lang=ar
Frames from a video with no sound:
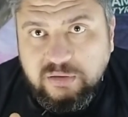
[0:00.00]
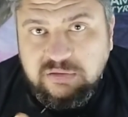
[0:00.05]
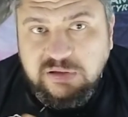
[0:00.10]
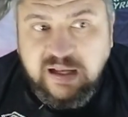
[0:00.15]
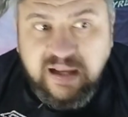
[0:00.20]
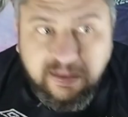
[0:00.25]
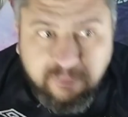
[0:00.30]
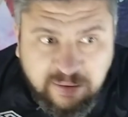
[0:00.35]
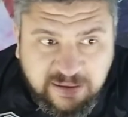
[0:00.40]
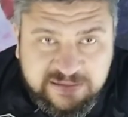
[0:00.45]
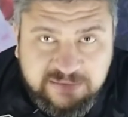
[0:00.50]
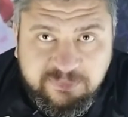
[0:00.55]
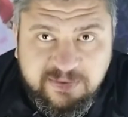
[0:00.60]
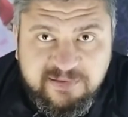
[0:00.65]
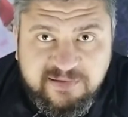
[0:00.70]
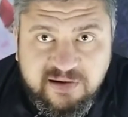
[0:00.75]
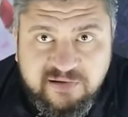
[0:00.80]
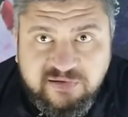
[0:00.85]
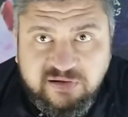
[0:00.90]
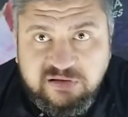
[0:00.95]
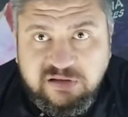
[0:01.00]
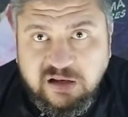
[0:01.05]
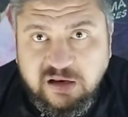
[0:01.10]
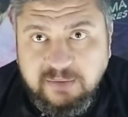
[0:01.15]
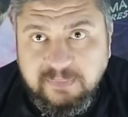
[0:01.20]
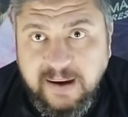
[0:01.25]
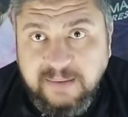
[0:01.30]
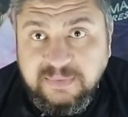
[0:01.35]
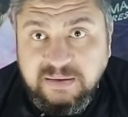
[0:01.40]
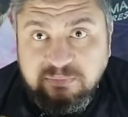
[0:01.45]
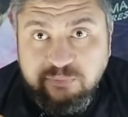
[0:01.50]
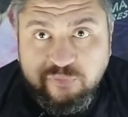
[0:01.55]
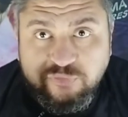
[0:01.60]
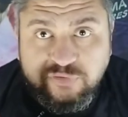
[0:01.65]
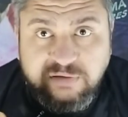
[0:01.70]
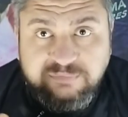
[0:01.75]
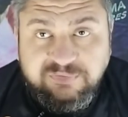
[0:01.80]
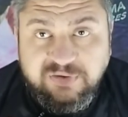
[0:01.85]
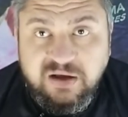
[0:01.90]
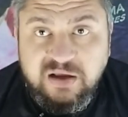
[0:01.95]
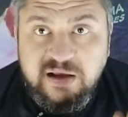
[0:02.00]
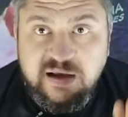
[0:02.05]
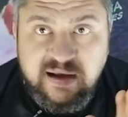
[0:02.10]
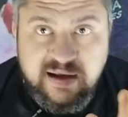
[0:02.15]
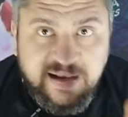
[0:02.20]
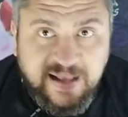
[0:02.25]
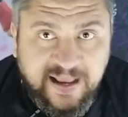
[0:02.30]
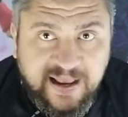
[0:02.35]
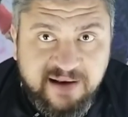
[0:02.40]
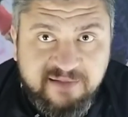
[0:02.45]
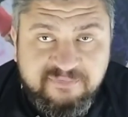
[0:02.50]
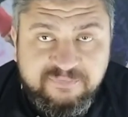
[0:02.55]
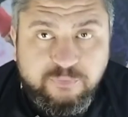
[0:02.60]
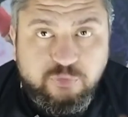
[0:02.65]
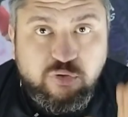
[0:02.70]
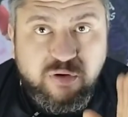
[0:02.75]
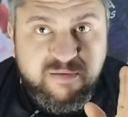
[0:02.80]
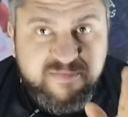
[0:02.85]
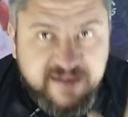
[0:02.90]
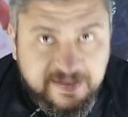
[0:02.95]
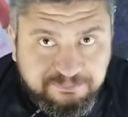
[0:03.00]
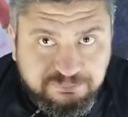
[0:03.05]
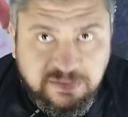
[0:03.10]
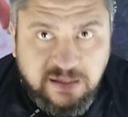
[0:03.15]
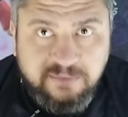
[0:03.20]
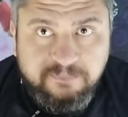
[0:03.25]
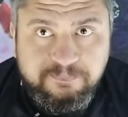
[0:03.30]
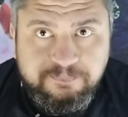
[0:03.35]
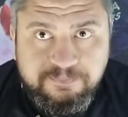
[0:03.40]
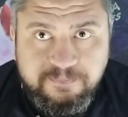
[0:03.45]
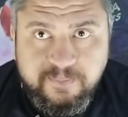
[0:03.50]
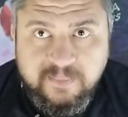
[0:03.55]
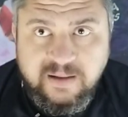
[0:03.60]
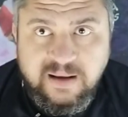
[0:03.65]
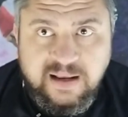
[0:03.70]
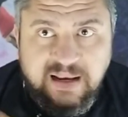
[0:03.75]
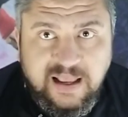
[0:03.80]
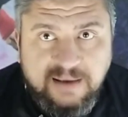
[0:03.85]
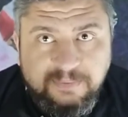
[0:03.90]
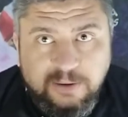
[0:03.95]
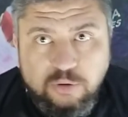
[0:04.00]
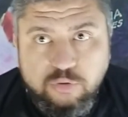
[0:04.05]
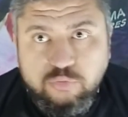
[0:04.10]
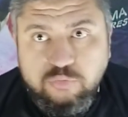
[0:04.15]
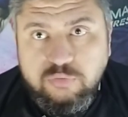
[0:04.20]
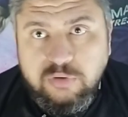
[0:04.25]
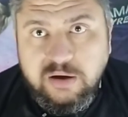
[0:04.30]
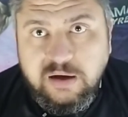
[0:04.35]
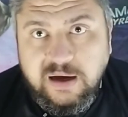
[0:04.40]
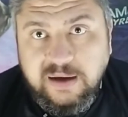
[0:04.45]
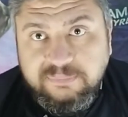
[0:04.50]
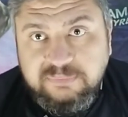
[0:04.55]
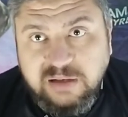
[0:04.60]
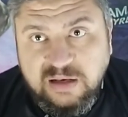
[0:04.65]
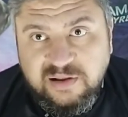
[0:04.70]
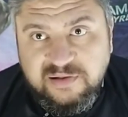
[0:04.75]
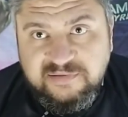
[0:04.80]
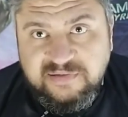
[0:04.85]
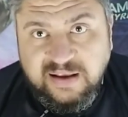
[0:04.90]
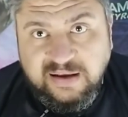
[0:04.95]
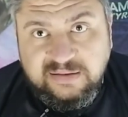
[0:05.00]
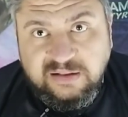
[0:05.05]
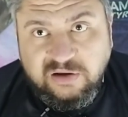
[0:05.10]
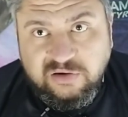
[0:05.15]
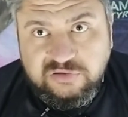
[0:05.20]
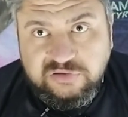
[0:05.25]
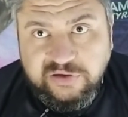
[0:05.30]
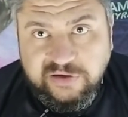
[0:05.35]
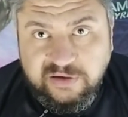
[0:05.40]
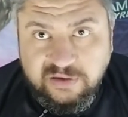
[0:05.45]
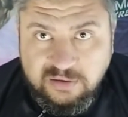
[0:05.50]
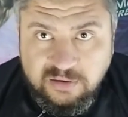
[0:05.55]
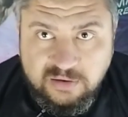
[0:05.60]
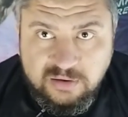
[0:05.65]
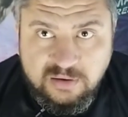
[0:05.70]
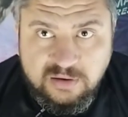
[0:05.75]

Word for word: ضيع واحده بس اللي صدلها محمد مصطفى الحارس في كره ثابته كان لعبها له عبد الله السعيد عرضيه